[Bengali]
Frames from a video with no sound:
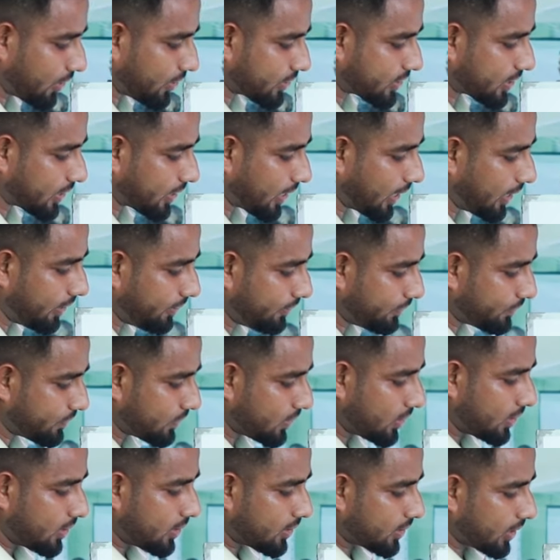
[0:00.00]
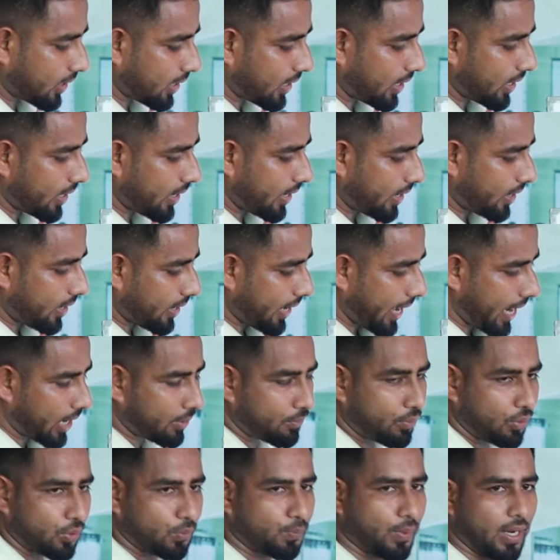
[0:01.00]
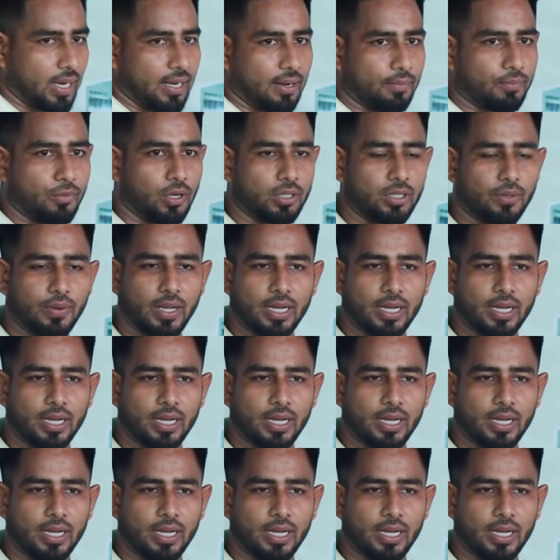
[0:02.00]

দেওয়া হয়েছে না তাহলে এক ফুট পাইলাম কত